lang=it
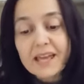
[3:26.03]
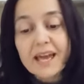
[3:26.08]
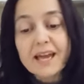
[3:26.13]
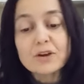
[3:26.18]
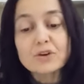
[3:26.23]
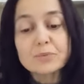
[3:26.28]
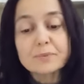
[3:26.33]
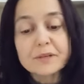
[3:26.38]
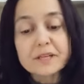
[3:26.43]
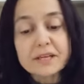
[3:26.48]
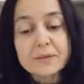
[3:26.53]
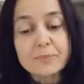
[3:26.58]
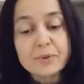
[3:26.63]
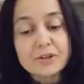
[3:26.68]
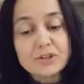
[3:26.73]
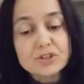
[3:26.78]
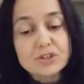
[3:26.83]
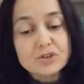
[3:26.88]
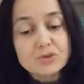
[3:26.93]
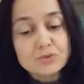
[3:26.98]
Ecco perché
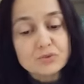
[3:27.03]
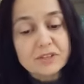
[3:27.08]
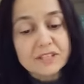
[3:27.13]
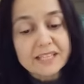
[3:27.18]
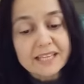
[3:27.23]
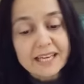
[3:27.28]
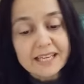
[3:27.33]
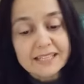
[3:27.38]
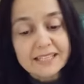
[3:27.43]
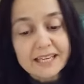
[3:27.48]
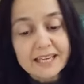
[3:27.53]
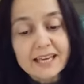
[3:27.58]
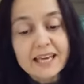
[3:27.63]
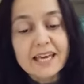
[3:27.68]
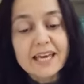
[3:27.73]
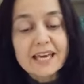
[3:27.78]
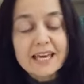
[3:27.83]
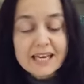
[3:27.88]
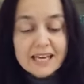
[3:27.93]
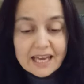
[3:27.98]
poi Gesù chiede,
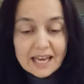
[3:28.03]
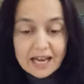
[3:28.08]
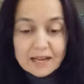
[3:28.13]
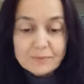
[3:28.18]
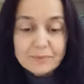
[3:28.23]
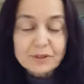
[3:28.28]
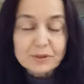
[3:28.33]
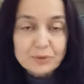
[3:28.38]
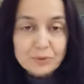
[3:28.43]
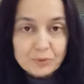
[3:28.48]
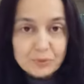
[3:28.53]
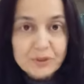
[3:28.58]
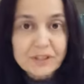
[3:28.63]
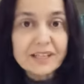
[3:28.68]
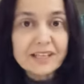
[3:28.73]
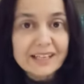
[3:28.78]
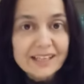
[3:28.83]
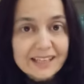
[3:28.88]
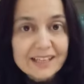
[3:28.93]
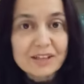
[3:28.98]
almeno
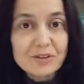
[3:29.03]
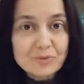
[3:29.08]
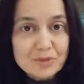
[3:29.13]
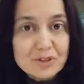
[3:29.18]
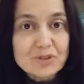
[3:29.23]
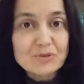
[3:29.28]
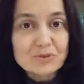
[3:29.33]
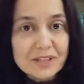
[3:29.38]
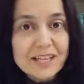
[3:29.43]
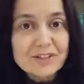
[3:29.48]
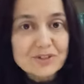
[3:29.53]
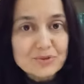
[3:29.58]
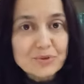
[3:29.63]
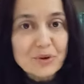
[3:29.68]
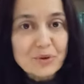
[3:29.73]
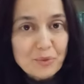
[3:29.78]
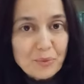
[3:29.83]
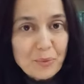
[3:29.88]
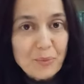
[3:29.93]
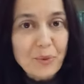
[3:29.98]
qui in questo
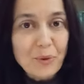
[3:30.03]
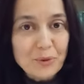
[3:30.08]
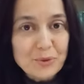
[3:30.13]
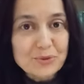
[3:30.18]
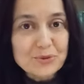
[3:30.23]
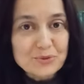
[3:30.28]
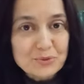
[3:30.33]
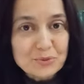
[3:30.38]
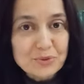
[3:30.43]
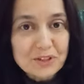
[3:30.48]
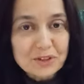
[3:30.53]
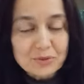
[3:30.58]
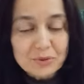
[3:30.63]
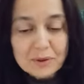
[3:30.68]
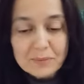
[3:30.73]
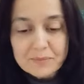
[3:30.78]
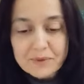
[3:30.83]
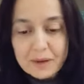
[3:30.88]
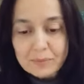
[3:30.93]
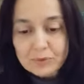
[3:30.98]
testo, ecco un po'
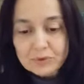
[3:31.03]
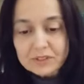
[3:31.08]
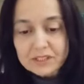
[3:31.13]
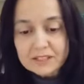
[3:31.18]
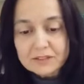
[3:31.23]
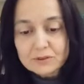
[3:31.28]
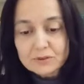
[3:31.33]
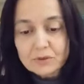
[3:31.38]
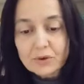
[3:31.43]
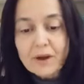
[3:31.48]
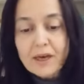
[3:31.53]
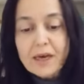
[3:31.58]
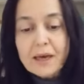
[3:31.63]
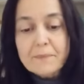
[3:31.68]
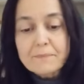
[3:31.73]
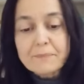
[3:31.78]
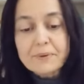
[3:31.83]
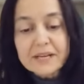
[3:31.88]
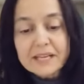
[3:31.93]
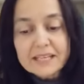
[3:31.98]
costruito, l'abbiamo detto,
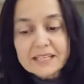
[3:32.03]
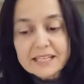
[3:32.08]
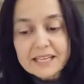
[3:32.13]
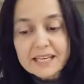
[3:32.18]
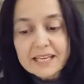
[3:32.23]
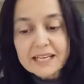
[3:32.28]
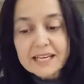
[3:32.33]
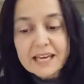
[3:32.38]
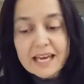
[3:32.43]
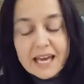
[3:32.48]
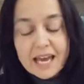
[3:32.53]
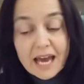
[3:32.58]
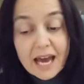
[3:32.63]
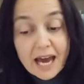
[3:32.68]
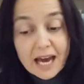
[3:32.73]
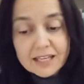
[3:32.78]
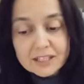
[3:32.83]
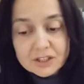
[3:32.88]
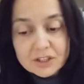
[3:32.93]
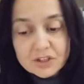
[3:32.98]
preghiere
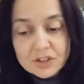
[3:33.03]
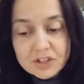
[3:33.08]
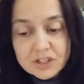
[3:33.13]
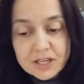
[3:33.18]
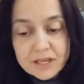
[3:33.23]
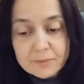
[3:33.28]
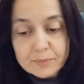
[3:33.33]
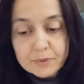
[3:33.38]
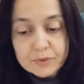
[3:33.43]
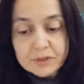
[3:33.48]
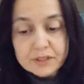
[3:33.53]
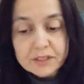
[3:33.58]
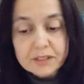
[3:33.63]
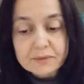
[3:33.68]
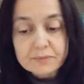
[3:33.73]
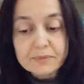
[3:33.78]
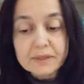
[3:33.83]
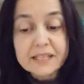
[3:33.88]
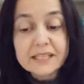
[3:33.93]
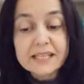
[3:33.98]
ai
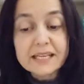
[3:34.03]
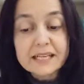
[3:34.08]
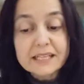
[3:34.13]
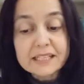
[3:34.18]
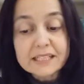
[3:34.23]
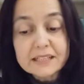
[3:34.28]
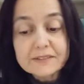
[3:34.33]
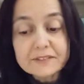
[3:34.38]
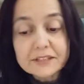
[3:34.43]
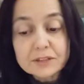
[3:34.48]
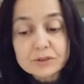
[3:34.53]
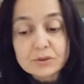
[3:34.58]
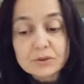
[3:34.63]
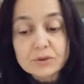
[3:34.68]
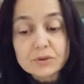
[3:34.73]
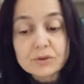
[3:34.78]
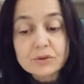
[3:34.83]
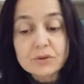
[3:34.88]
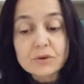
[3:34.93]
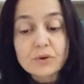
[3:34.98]
discepoli perché
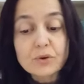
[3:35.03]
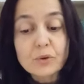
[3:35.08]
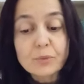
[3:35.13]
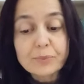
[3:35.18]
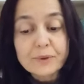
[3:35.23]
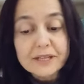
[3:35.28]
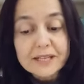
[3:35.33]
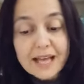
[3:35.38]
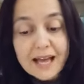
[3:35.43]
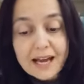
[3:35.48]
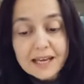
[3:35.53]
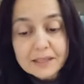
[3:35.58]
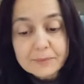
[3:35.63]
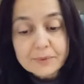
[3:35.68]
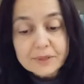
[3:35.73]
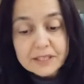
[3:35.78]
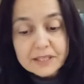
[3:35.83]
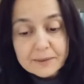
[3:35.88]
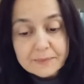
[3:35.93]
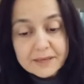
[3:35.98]
arrivino
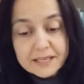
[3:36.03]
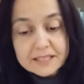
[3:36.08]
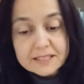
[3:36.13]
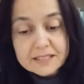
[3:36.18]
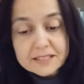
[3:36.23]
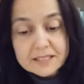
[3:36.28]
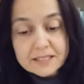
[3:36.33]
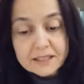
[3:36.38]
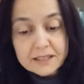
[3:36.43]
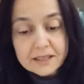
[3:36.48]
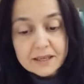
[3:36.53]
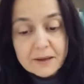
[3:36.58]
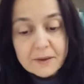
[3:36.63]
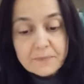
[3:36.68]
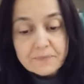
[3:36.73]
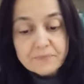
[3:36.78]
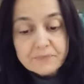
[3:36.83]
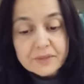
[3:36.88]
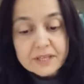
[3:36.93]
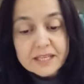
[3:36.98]
operai per la messe,
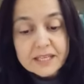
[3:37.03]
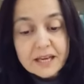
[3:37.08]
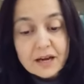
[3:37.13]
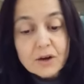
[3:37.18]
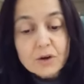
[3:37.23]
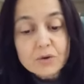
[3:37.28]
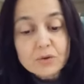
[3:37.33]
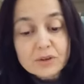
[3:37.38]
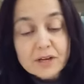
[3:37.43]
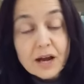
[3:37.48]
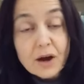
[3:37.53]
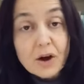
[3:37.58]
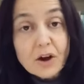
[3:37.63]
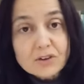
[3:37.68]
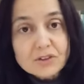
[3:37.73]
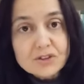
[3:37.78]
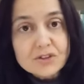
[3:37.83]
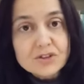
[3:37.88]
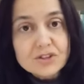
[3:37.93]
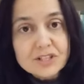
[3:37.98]
perché ancora
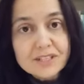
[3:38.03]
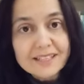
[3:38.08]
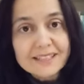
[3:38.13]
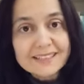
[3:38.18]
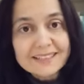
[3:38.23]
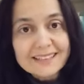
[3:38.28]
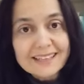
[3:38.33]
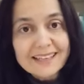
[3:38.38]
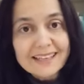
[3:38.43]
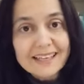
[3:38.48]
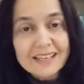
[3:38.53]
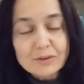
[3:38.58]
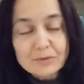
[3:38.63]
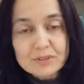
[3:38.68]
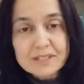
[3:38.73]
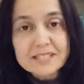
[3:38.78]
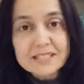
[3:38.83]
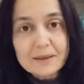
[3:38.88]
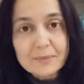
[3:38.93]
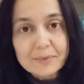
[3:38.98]
oggi eh,
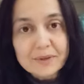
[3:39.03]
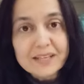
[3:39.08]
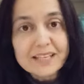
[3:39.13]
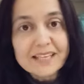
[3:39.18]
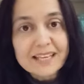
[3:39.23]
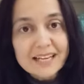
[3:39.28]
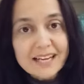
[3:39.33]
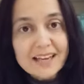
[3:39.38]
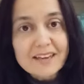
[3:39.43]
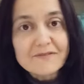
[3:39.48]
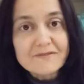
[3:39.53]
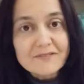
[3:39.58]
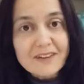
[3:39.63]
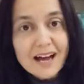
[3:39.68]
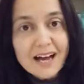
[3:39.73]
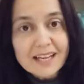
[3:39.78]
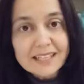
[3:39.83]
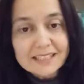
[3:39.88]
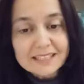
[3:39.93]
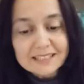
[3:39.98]
questa preghiera è
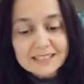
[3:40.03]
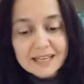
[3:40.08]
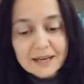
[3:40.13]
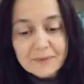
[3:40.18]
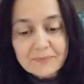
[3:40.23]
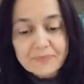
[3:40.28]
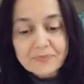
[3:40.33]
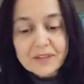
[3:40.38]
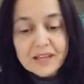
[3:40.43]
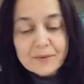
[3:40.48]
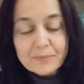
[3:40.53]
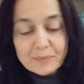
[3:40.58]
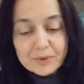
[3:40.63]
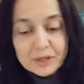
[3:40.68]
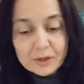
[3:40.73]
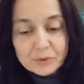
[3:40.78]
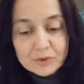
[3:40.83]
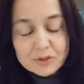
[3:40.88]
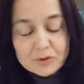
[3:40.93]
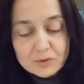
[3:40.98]
valida
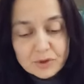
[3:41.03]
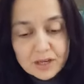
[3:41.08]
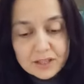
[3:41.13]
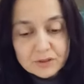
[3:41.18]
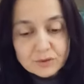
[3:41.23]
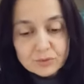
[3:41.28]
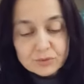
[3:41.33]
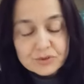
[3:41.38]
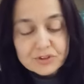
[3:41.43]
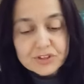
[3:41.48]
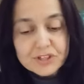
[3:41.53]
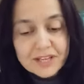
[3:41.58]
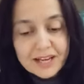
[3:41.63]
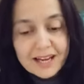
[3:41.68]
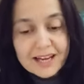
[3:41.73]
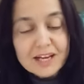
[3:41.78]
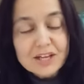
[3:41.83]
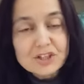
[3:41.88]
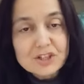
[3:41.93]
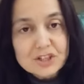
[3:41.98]
per questo la
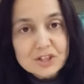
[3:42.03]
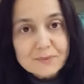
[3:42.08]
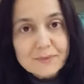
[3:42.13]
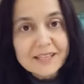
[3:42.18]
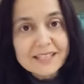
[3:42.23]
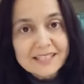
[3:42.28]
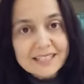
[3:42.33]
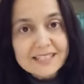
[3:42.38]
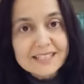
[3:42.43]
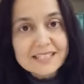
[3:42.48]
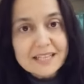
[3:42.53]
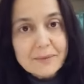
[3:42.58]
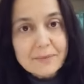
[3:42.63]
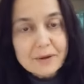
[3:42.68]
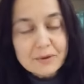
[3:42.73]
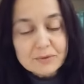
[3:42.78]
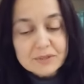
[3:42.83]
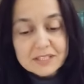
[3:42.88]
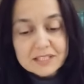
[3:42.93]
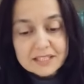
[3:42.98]
liturgia ci mette
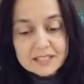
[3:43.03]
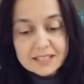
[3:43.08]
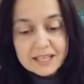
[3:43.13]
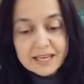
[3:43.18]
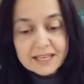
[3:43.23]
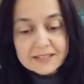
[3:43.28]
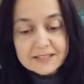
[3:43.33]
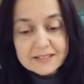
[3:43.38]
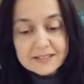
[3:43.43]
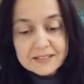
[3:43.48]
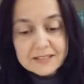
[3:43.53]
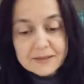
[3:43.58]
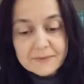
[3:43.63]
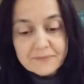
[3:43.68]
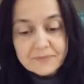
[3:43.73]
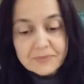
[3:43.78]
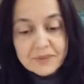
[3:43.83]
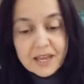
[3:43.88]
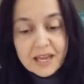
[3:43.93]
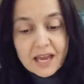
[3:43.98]
insieme questi testi.
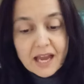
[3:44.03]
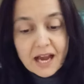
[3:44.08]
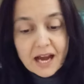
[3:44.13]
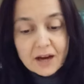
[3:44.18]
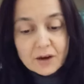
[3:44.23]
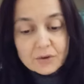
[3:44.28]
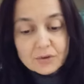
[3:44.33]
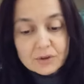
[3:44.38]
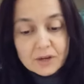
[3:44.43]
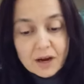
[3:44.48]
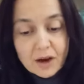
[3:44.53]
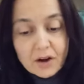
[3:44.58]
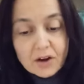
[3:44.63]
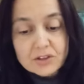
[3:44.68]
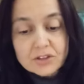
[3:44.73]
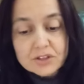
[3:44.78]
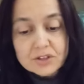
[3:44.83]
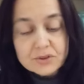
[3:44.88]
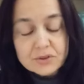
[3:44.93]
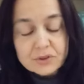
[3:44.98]

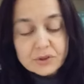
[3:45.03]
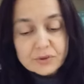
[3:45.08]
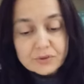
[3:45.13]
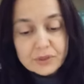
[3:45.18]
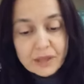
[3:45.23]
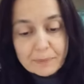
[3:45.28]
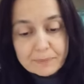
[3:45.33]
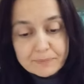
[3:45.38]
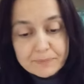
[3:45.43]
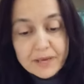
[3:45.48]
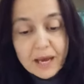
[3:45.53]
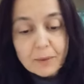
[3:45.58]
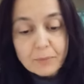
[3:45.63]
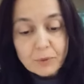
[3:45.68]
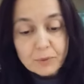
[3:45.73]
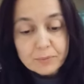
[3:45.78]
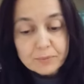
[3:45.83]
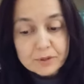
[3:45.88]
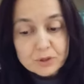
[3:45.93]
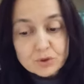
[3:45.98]
Ancora oggi
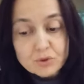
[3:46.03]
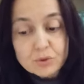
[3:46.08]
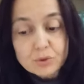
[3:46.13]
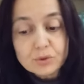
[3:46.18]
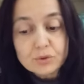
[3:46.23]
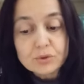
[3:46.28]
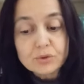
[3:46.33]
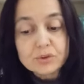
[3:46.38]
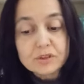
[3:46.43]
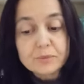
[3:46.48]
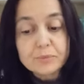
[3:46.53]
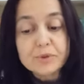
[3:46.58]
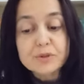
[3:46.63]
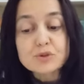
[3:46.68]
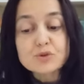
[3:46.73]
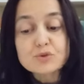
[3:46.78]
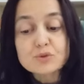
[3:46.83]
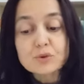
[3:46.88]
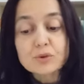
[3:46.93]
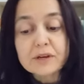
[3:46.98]
abbiamo bisogno di
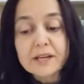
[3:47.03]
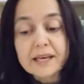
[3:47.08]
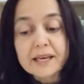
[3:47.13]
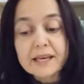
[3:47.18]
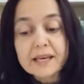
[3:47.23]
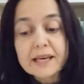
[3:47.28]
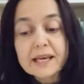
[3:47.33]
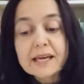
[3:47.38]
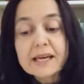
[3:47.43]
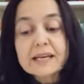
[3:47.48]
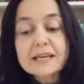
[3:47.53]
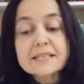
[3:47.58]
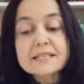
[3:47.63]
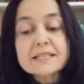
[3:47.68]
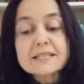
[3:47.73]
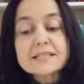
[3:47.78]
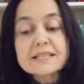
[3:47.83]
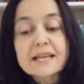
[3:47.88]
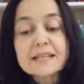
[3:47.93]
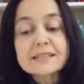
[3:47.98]
persone che
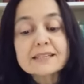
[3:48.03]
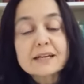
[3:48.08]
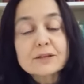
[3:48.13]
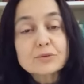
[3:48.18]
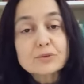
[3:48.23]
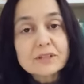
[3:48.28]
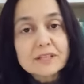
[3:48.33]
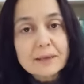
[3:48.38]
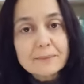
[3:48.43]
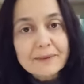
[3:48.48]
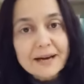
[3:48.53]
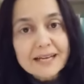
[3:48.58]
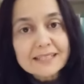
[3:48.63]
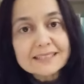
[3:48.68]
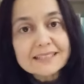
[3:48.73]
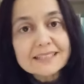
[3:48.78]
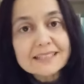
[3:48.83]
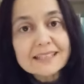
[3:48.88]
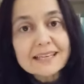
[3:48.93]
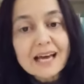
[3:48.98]
si sentano
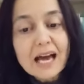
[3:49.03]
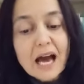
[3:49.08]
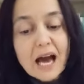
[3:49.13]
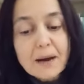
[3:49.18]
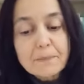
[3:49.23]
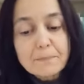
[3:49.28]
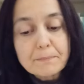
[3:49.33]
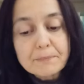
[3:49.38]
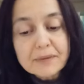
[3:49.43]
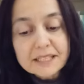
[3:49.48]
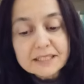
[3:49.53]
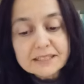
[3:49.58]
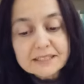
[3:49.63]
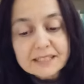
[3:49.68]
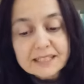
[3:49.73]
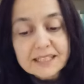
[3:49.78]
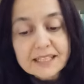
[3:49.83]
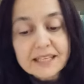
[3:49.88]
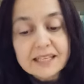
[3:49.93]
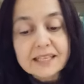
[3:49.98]
chiamati a
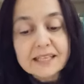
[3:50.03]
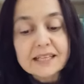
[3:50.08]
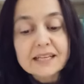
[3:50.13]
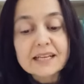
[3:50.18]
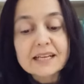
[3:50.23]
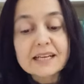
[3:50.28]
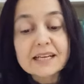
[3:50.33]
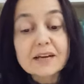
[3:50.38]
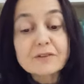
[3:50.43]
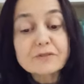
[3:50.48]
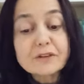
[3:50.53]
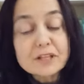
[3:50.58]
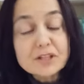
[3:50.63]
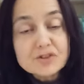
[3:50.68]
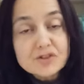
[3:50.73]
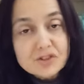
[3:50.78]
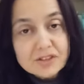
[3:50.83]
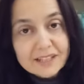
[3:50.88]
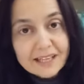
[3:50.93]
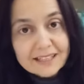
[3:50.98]
mettere la
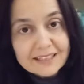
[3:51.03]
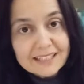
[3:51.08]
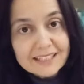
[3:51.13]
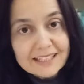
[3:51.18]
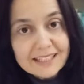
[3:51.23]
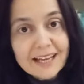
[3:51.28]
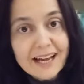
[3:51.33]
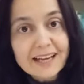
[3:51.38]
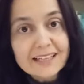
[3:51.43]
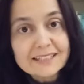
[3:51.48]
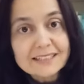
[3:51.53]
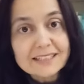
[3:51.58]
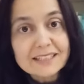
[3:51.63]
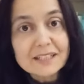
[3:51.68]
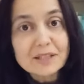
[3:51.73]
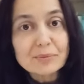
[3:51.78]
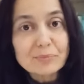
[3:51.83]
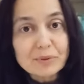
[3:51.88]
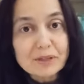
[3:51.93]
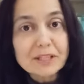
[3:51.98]
felicità degli
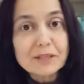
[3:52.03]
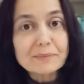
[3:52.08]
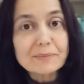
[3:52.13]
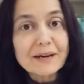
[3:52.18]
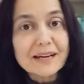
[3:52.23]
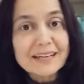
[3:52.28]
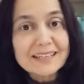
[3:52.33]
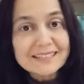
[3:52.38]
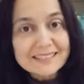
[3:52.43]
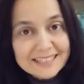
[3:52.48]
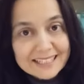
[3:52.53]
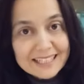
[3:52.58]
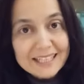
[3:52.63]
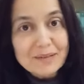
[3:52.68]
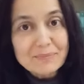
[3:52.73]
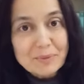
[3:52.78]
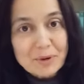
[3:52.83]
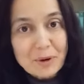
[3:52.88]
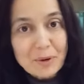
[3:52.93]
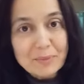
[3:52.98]
altri prima
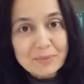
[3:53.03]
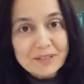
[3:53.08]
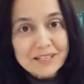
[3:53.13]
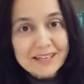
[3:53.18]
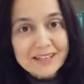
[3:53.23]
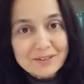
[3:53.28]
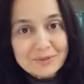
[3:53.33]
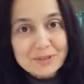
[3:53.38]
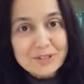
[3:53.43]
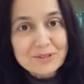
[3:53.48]
della propria.